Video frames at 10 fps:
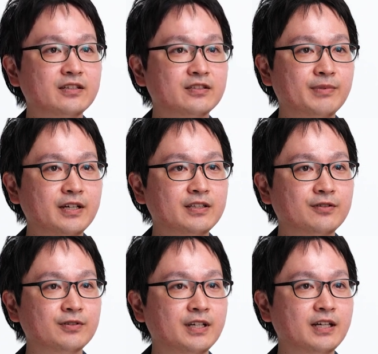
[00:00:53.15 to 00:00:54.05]
素早
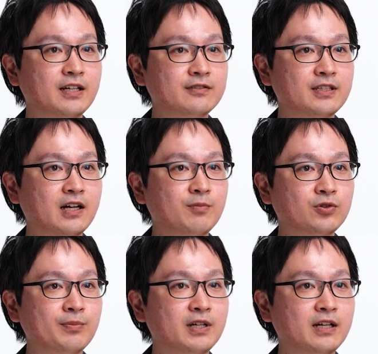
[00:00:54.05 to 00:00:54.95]
さと正確さが
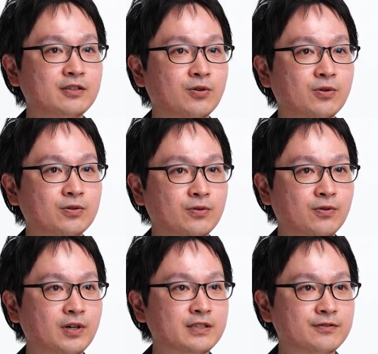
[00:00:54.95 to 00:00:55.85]
求められる
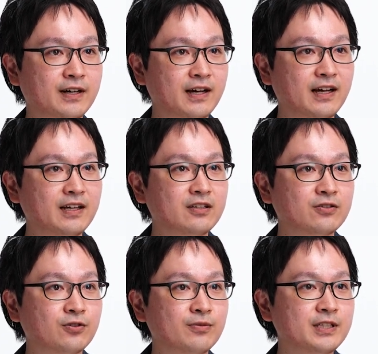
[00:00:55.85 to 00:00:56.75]
オートフォーカスは
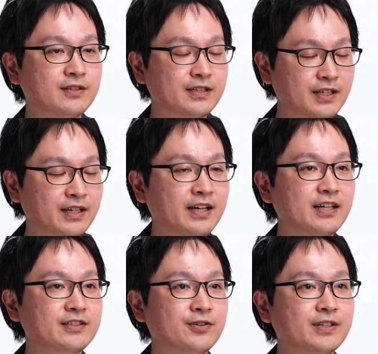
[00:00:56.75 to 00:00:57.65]
特別な設計
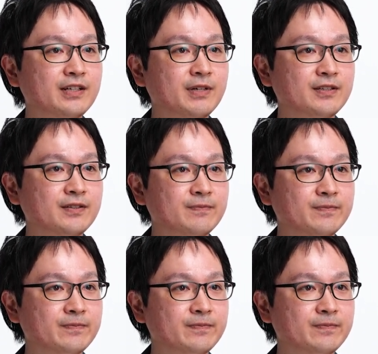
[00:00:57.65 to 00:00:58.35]
が必要になります